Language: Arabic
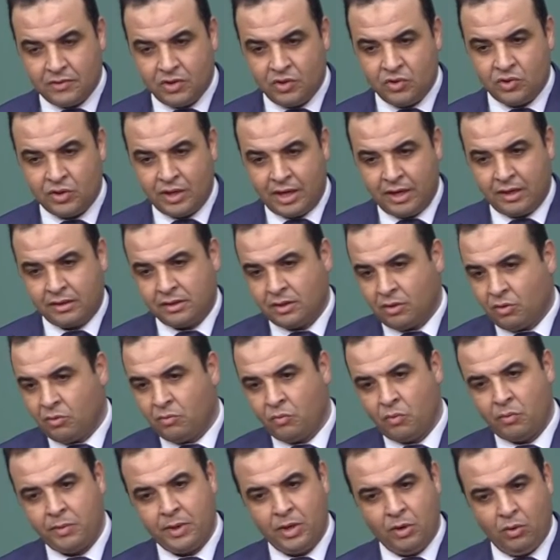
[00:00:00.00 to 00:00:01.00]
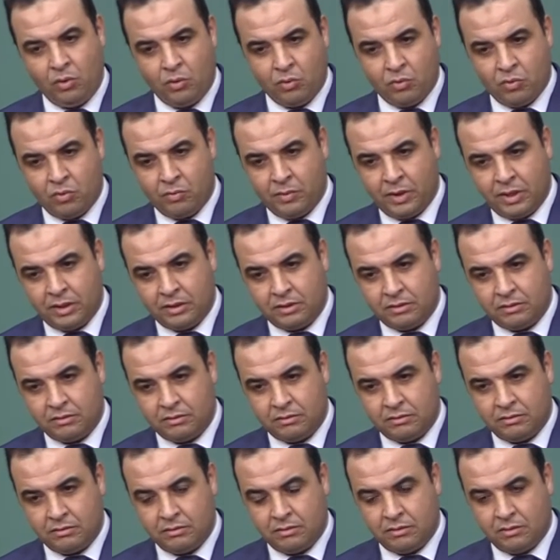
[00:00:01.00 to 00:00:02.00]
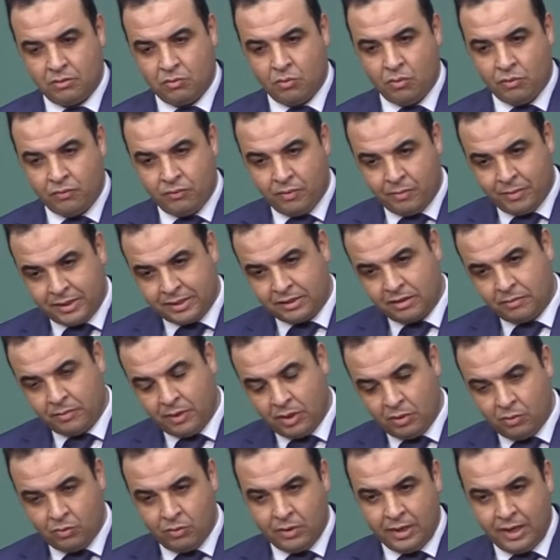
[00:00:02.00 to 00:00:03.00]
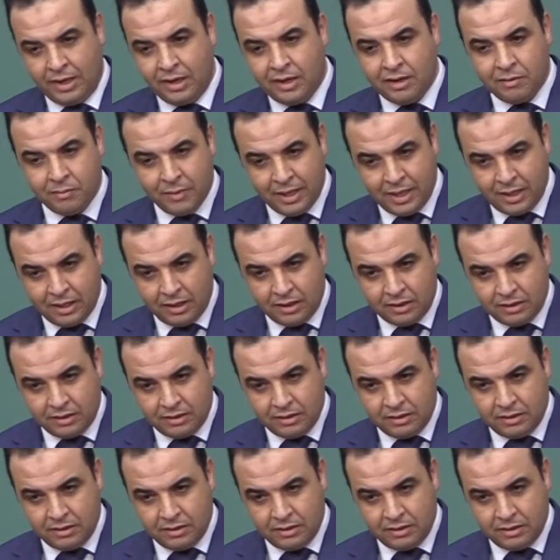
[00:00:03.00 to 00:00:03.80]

اجراء تقوم به الحكومه هو في المرتبه الاولى الحمايه